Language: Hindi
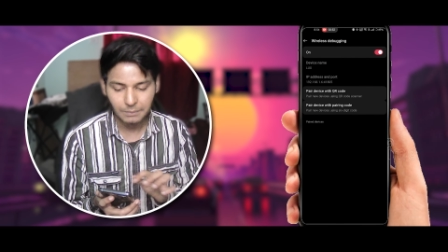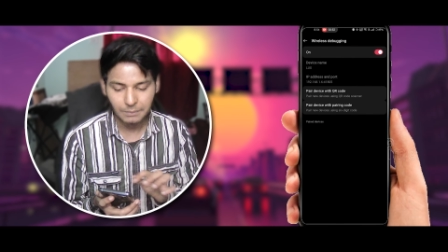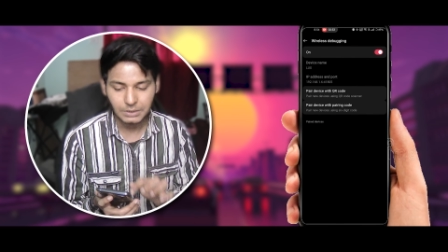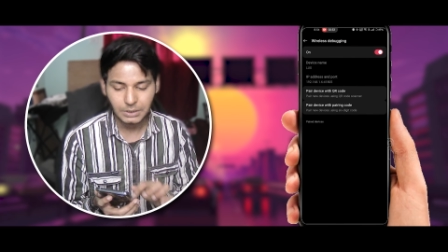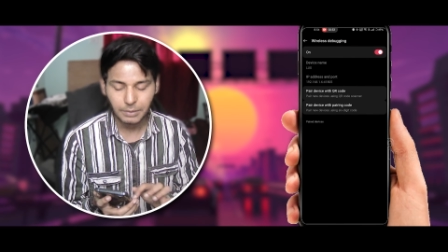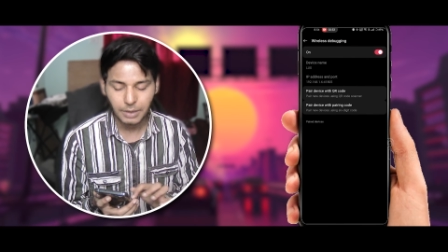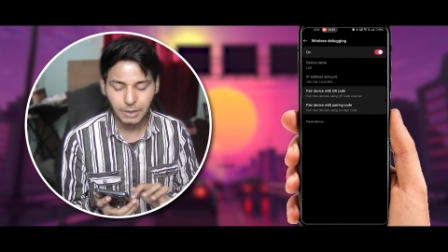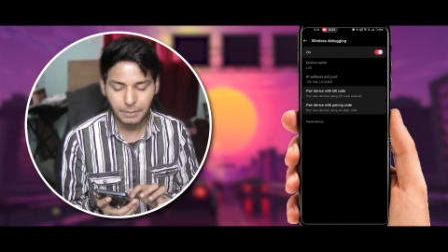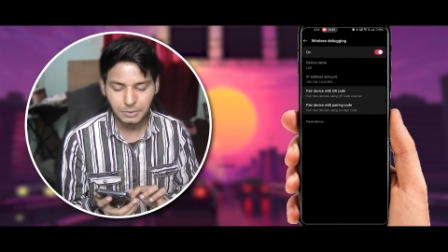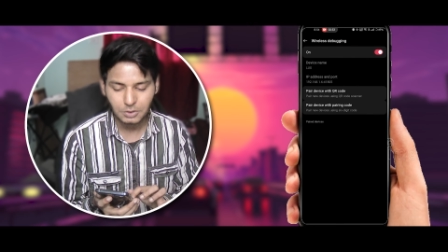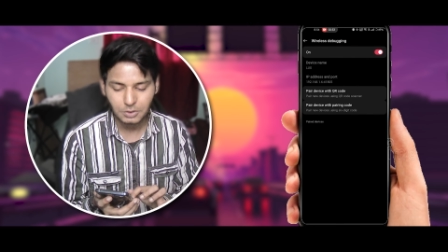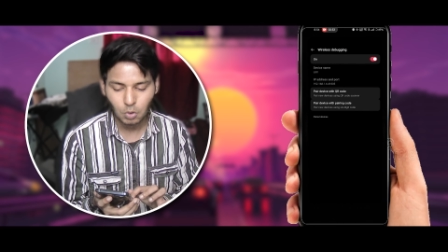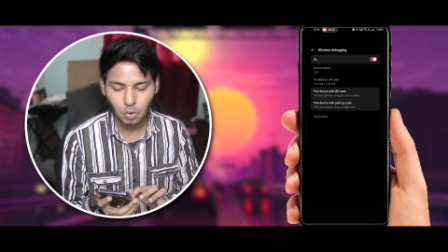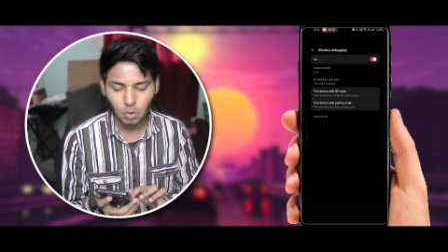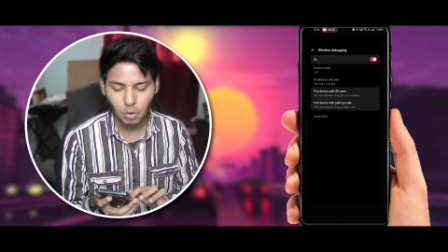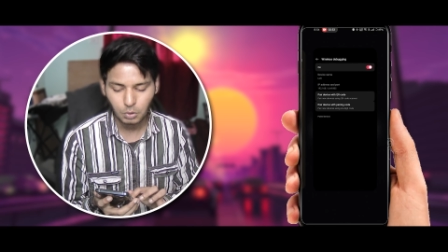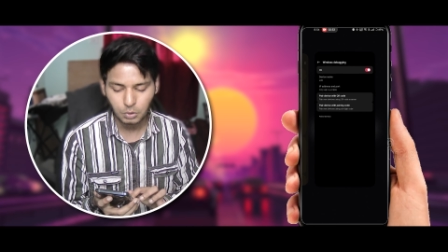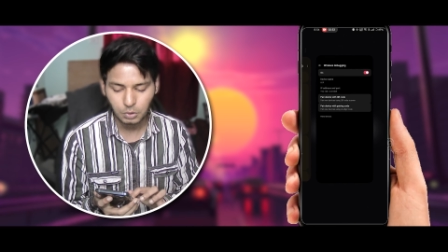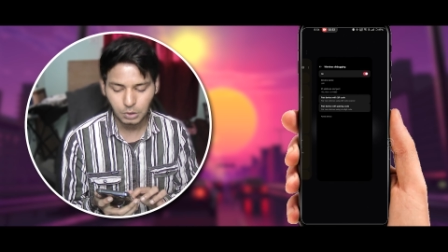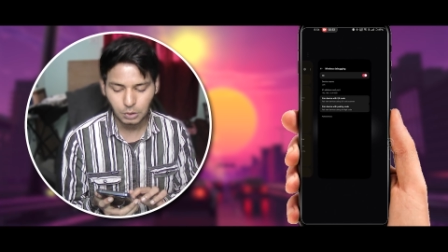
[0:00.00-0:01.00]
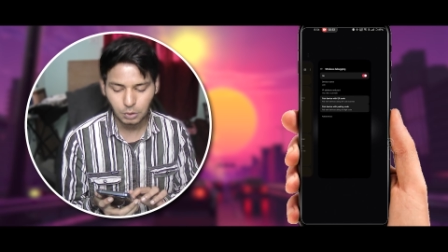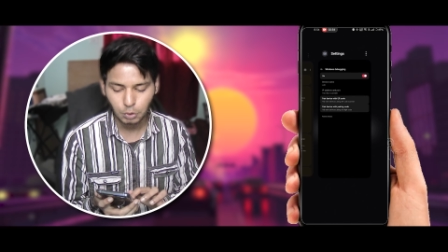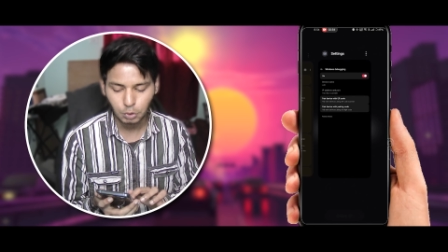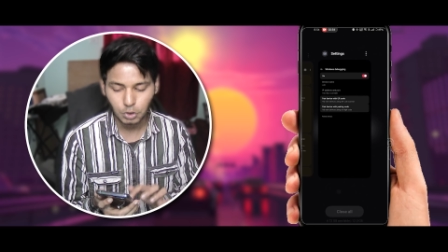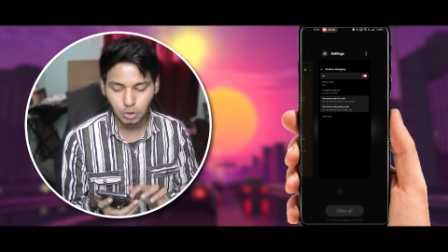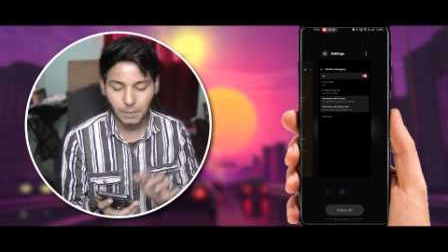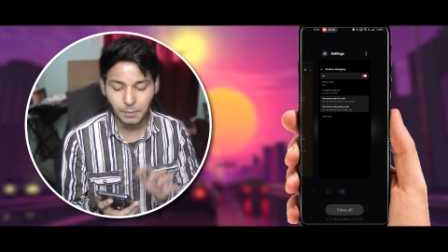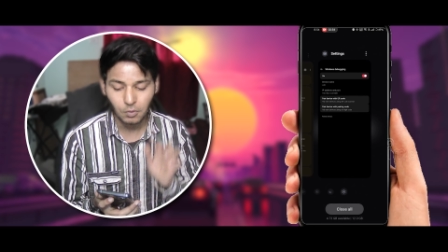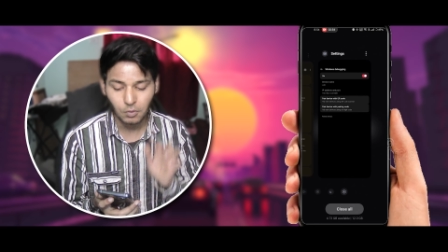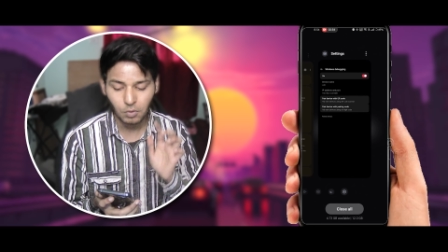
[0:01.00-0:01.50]
अब जब आप इसको ऑन कर लोगे
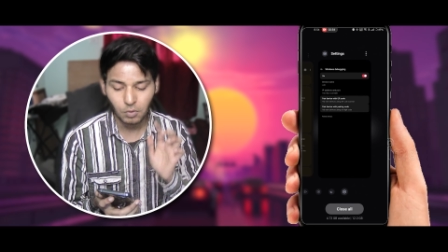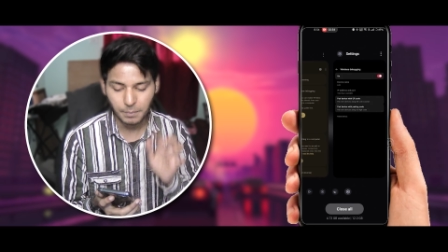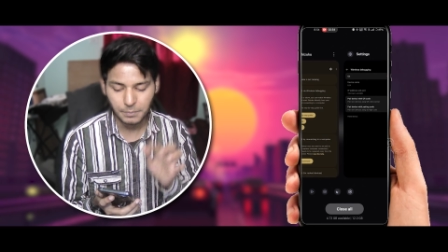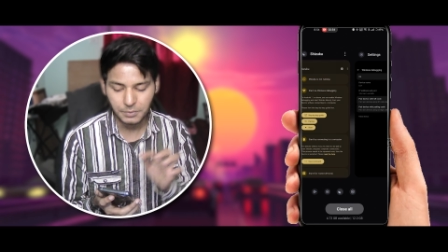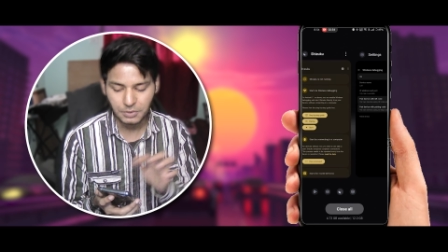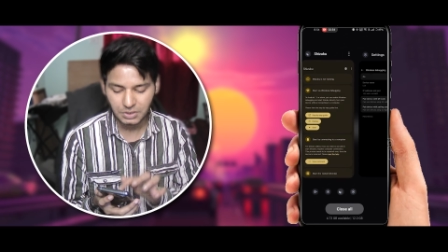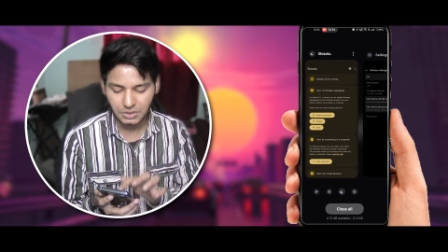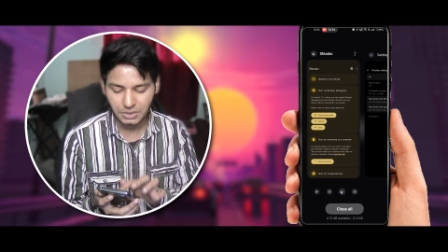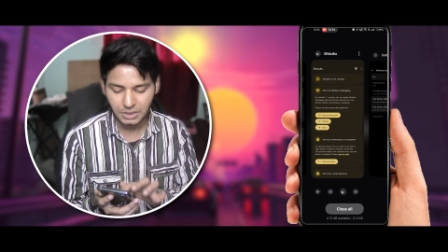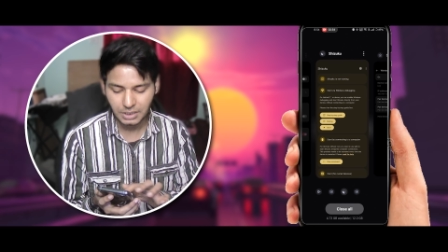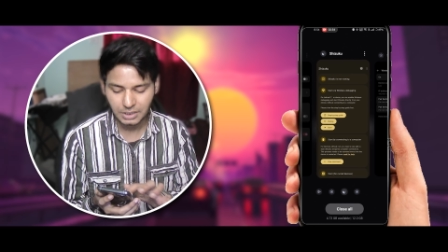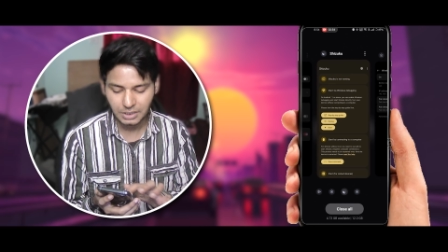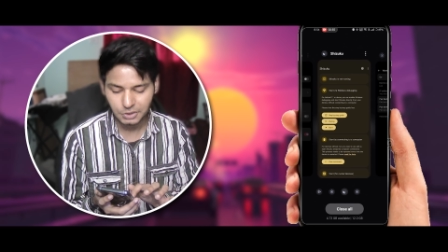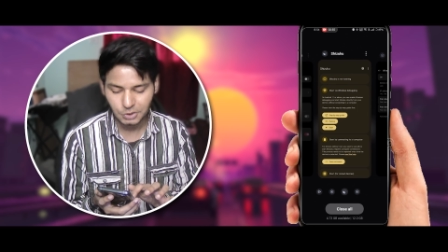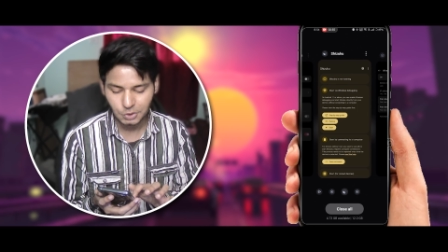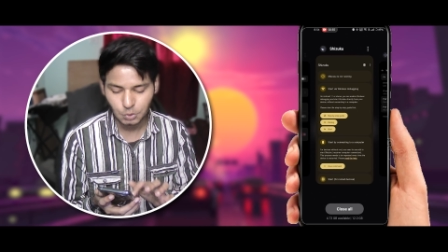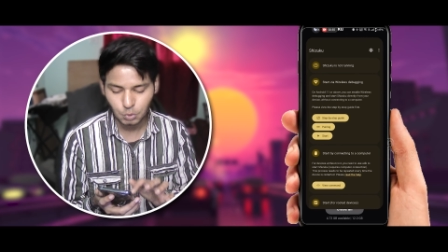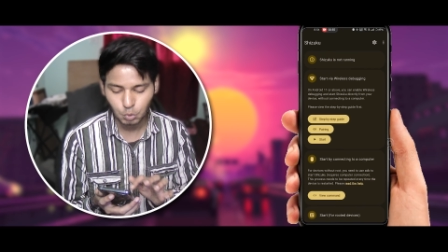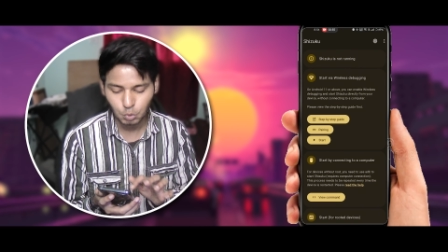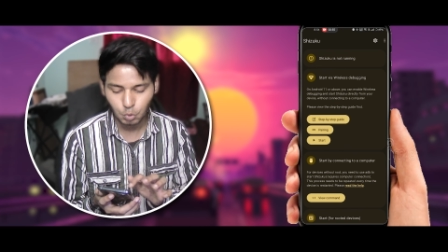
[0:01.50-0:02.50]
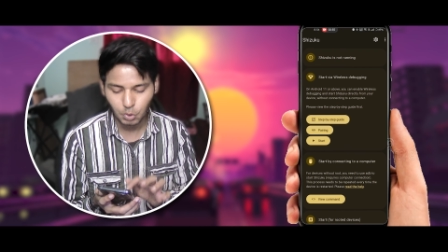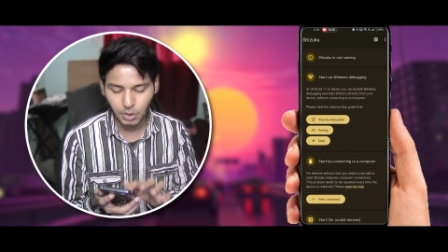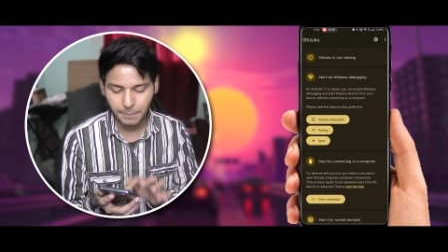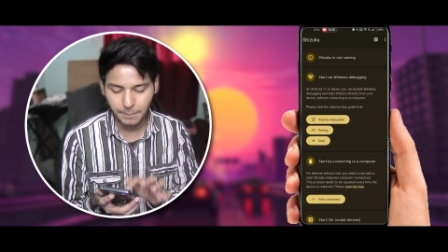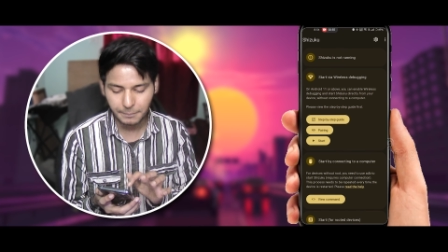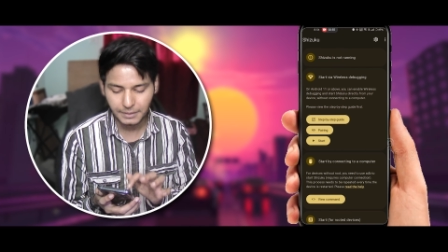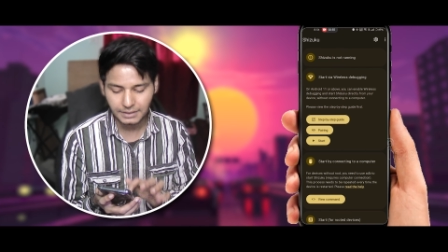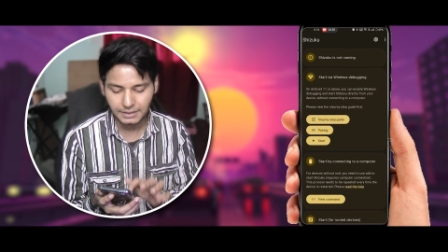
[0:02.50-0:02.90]
तो आपको वापस से जाना है शिजुको ऐप